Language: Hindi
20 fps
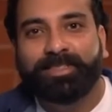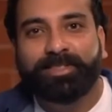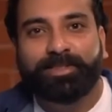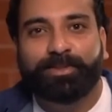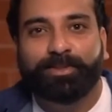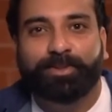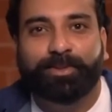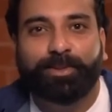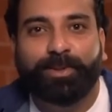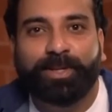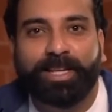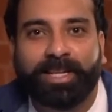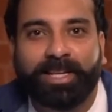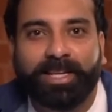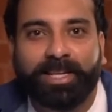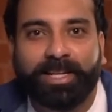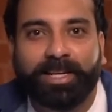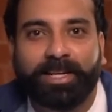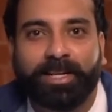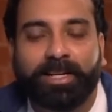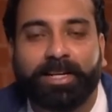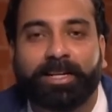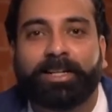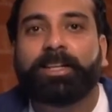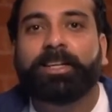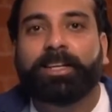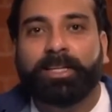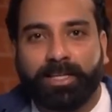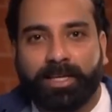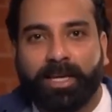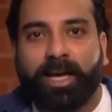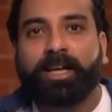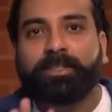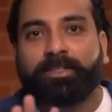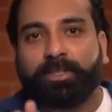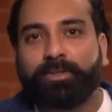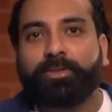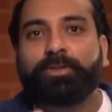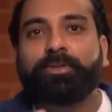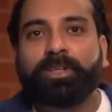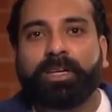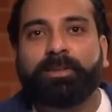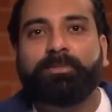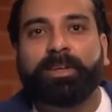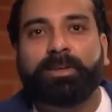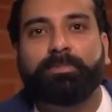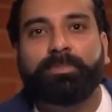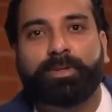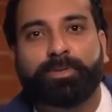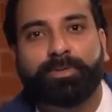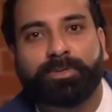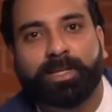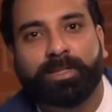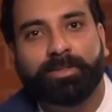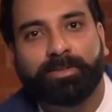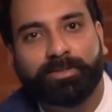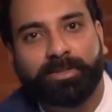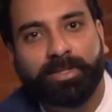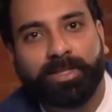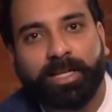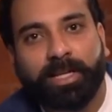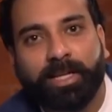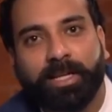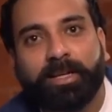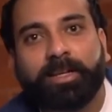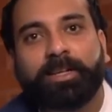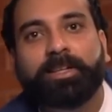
स्कूल के लिए निकल गए यहाँ से शुरू हुई हमारी मनूसियत उस दिन की